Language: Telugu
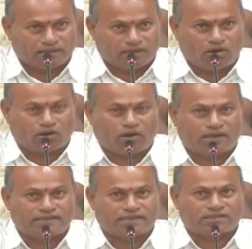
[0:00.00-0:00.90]
గౌరవ
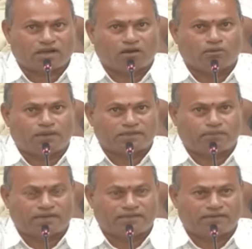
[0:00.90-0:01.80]
అధ్యక్షురాలు
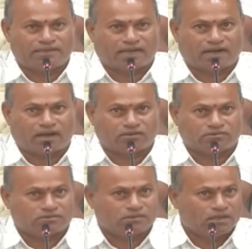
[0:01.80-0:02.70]
పద్మ దేవేందర్ గారు
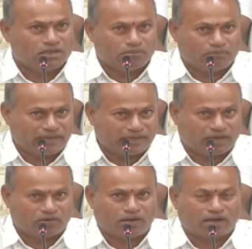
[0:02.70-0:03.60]
మరి
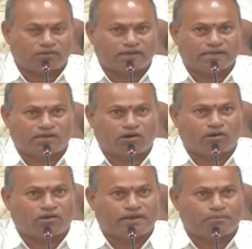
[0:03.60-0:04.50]
ఇక్కడ ఉన్నటువంటి
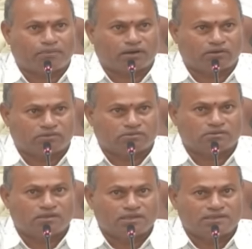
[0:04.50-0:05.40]
గౌరవ నెంబర్లు
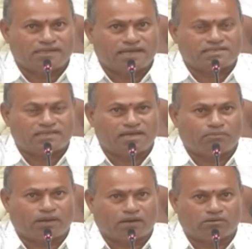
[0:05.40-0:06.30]
జేసీ
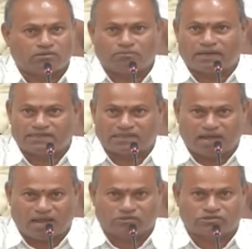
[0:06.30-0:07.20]
నెంబర్లు మరి
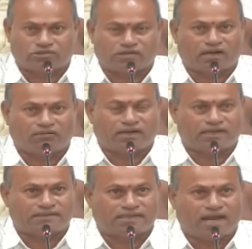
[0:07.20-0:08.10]
జిల్లా నుంచి వచ్చినటువంటి
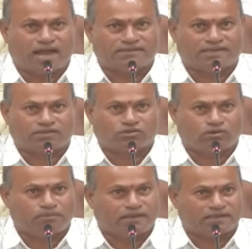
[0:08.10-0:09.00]
జిల్లా అధ్యక్షులు
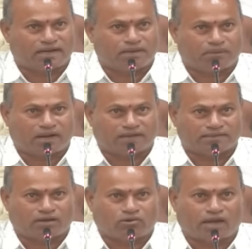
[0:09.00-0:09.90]
మిగతా నెంబర్లు
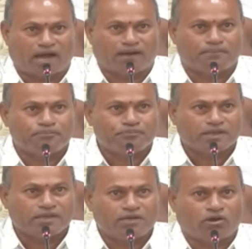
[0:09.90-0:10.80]
అందరూ కూడా
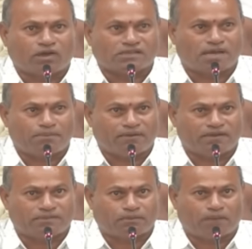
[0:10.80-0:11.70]
ఈ యొక్క
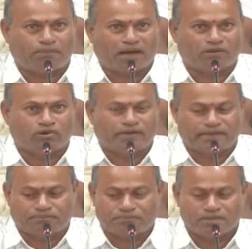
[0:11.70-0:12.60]
సమావేశంలో పాల్గొని
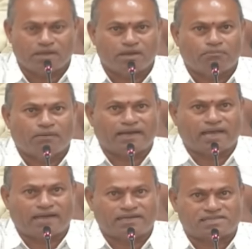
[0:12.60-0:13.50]
మరి
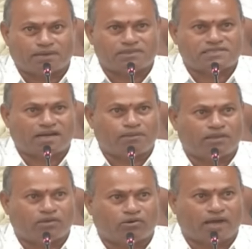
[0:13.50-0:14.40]
అన్ని సమస్యల
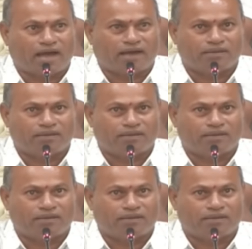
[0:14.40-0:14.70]
మీద కూడా